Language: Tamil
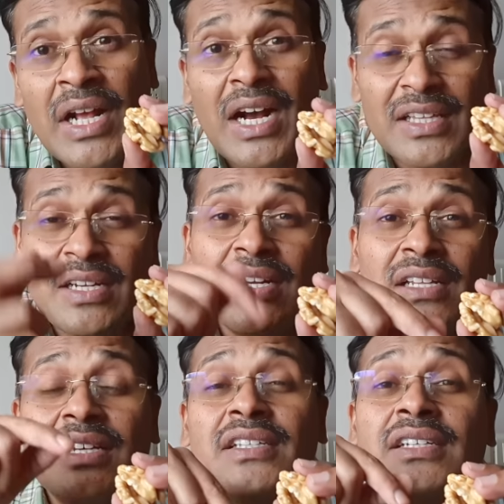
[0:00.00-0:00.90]
அதனால
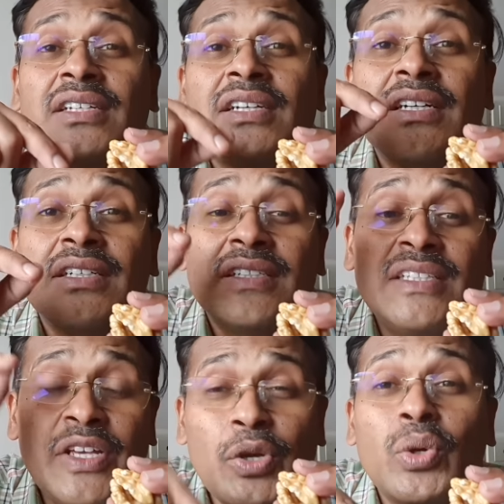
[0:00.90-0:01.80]
தான் இது
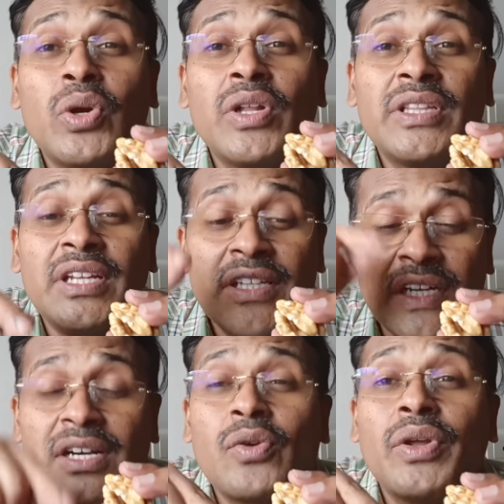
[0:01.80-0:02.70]
இந்த யூரோலித்தின் இதில்
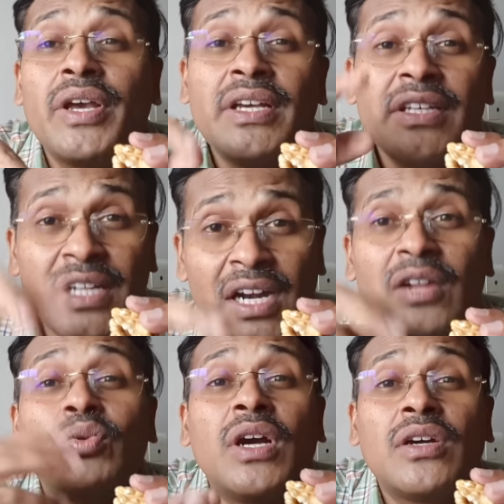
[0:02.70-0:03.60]
இருக்கக்கூடிய இதனால்
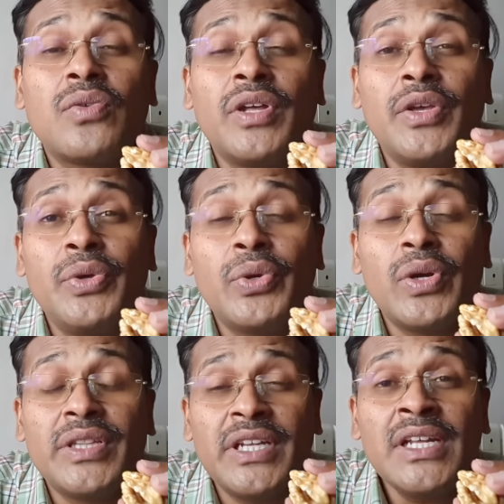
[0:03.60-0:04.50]
இதனால் உண்டாகக்கூடிய
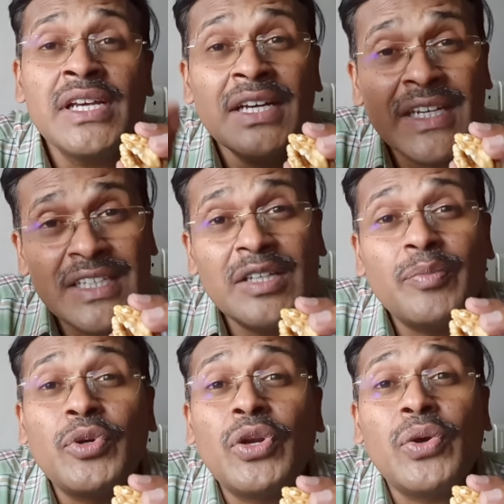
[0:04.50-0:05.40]
யூரோலித்தின் இந்த
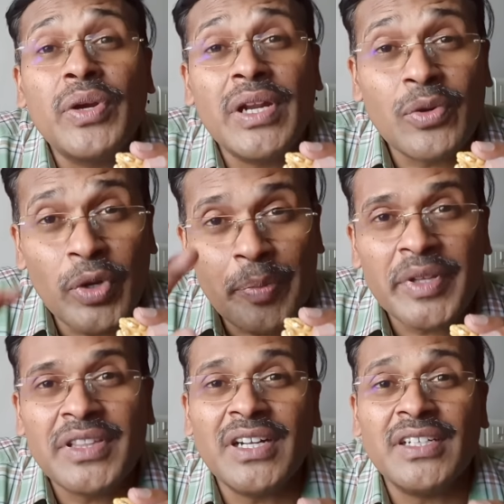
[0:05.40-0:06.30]
புற்றுநோய்களை குறிப்பாக
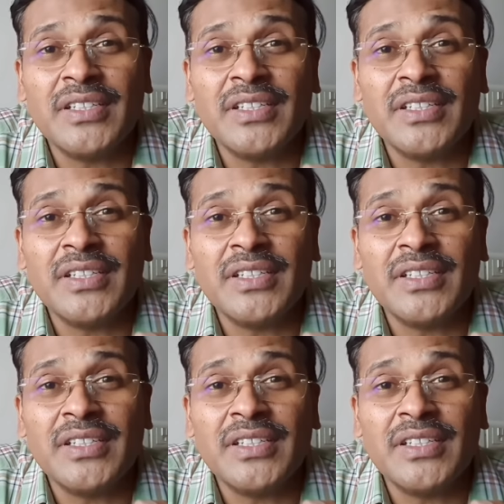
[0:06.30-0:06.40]
தடுக்குது